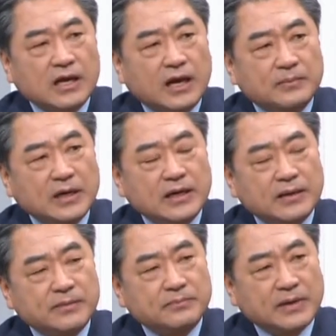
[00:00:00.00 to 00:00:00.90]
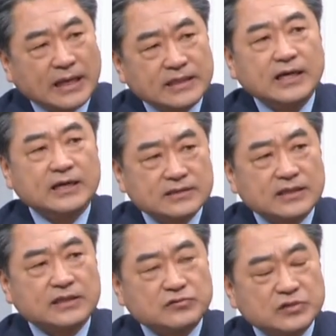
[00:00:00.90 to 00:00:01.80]
아마 만에
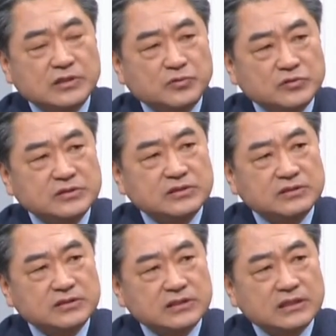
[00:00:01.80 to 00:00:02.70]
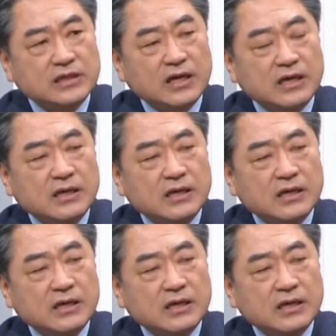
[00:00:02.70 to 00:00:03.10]
하나라도 일본 측이